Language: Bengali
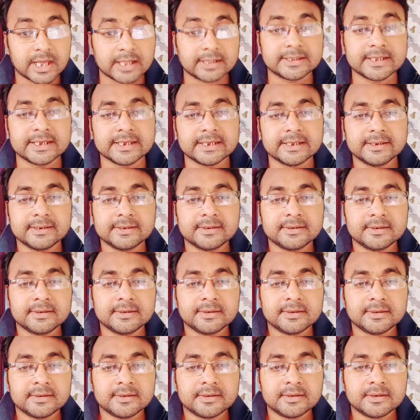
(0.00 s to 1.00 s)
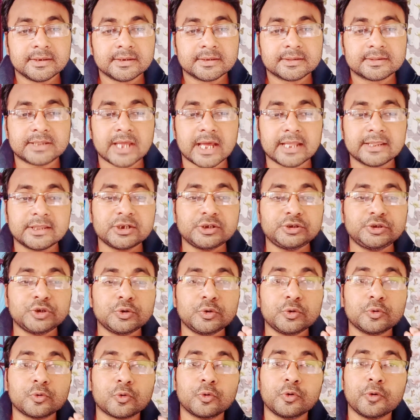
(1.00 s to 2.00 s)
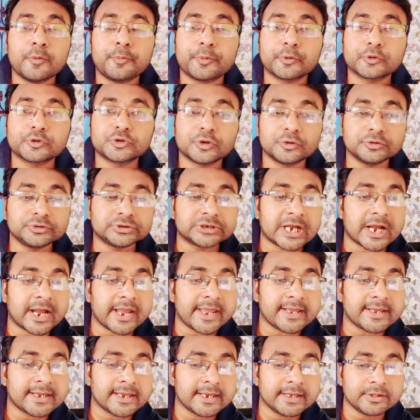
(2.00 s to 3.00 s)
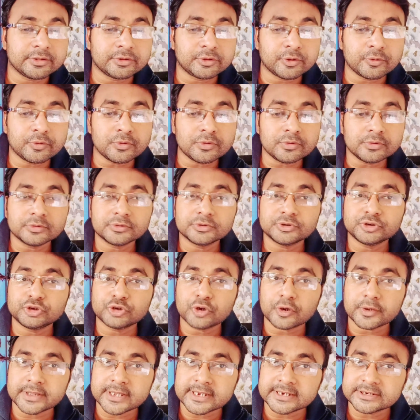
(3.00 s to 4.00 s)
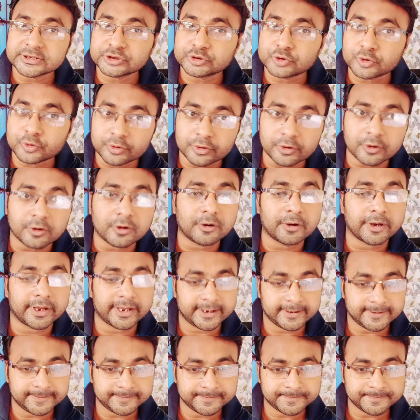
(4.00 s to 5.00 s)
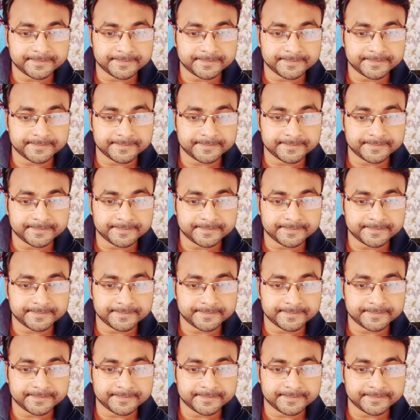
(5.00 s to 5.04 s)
তাতে তাদের জন্য কোনো প্রশংসাই কিন্তু যথেষ্ট নয়